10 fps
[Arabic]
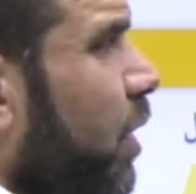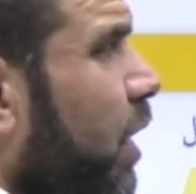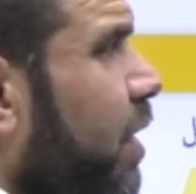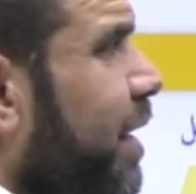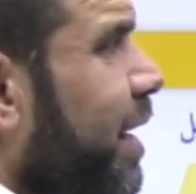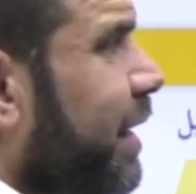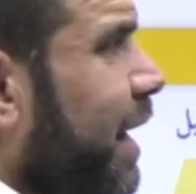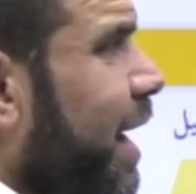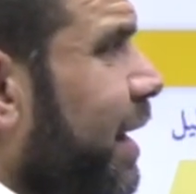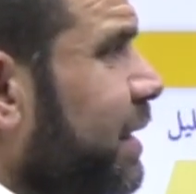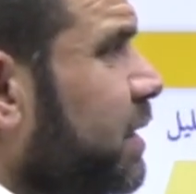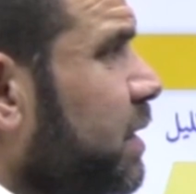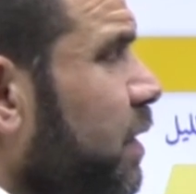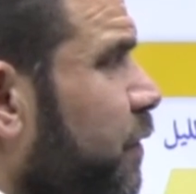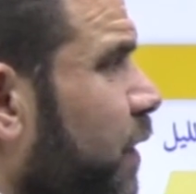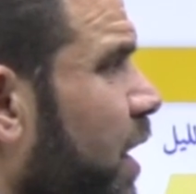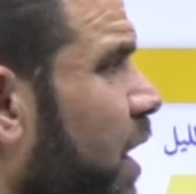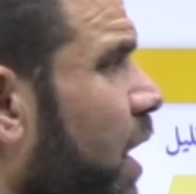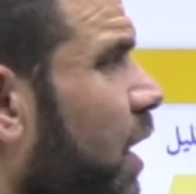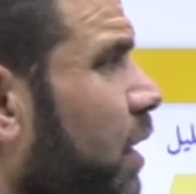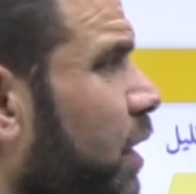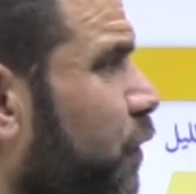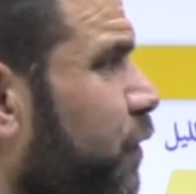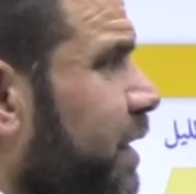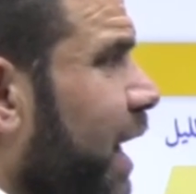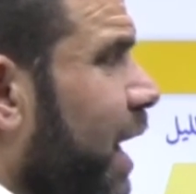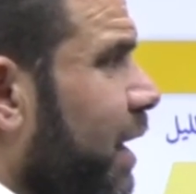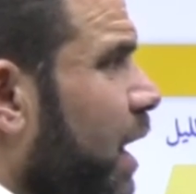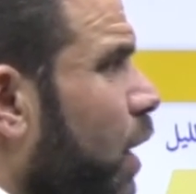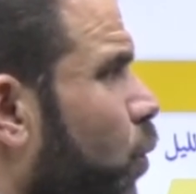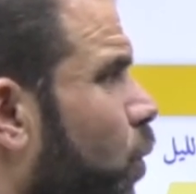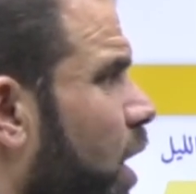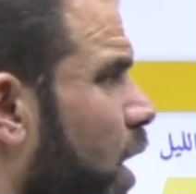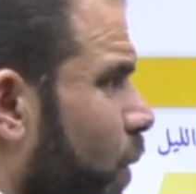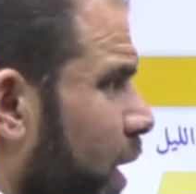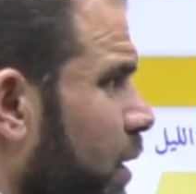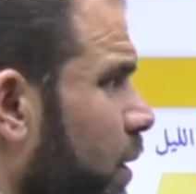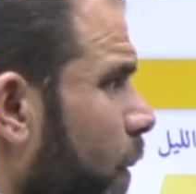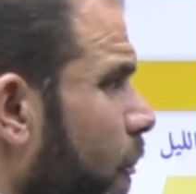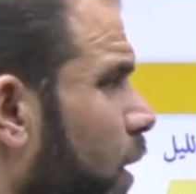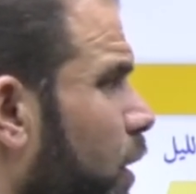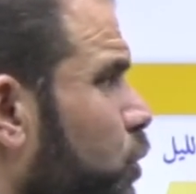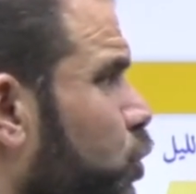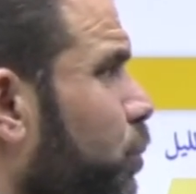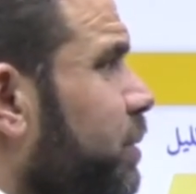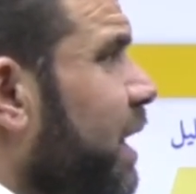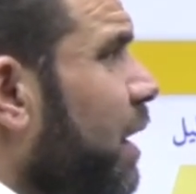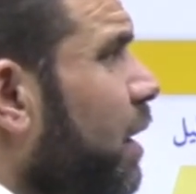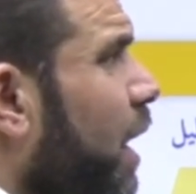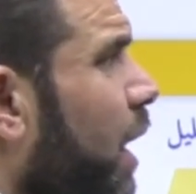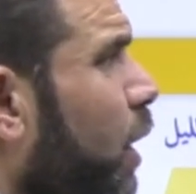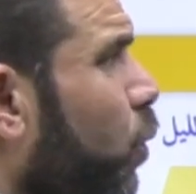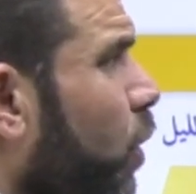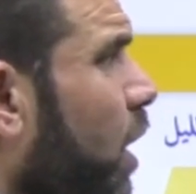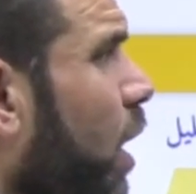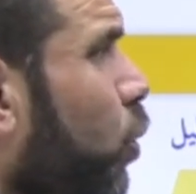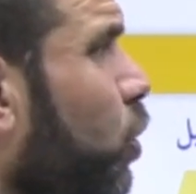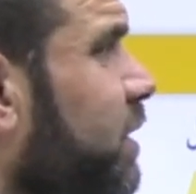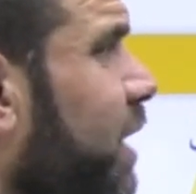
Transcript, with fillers: إذا كانت فاء افتعل واوا تبدل الواو